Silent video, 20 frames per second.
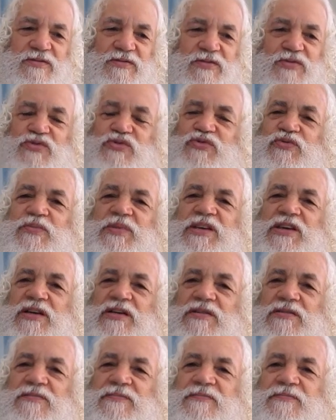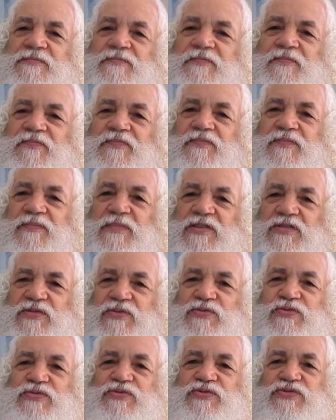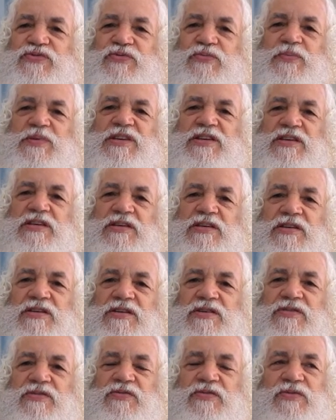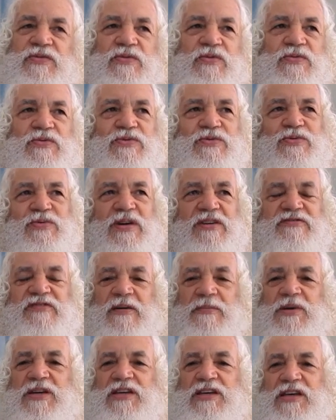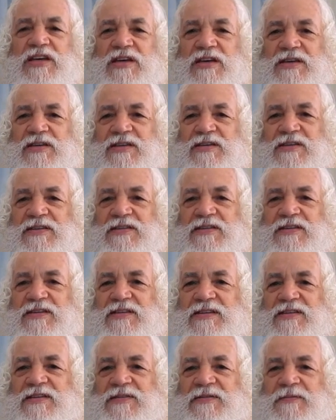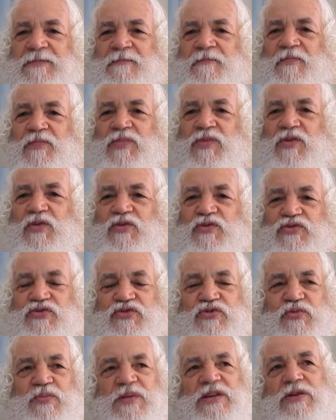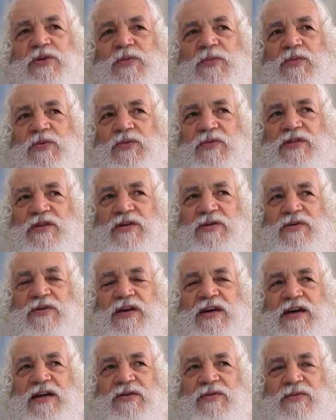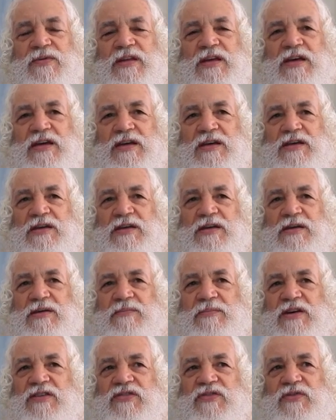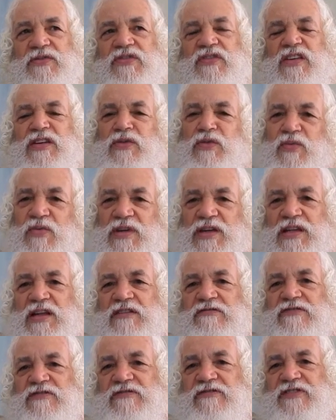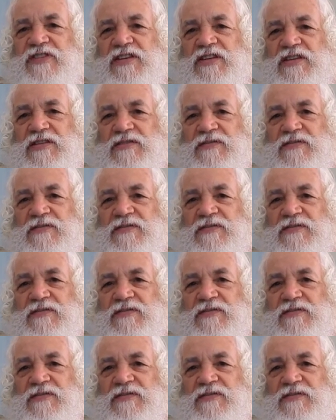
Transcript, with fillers: de subir. Parce que tu subis ce que tu as fabriqué. On subit le monde dans lequel on est parce que c'est nous qui l'avons fait.